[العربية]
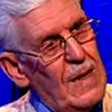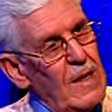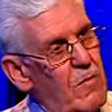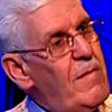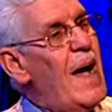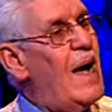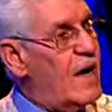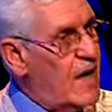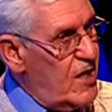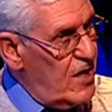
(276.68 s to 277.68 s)
مع
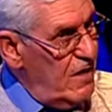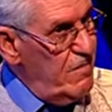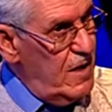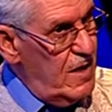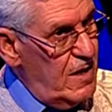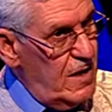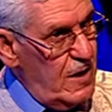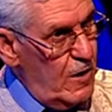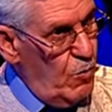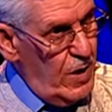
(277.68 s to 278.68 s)
كثير من
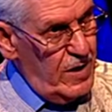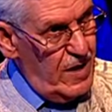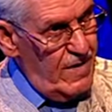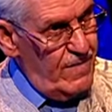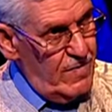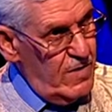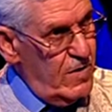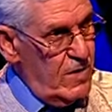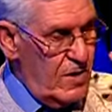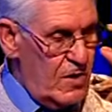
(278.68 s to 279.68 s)
إخواننا
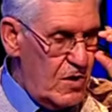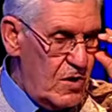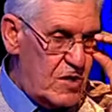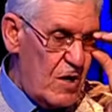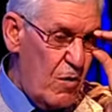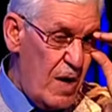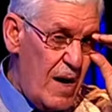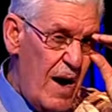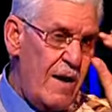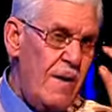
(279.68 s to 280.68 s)

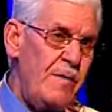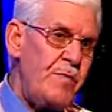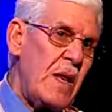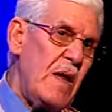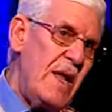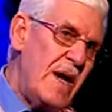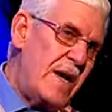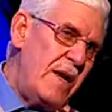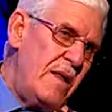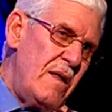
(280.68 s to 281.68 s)
الزوايا آه،
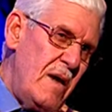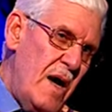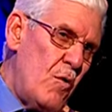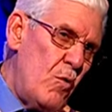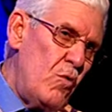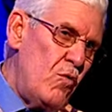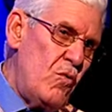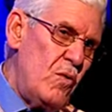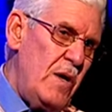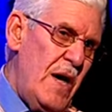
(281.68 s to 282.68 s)
لكن
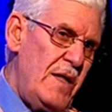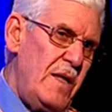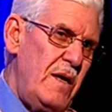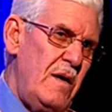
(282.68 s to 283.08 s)
أقول يعني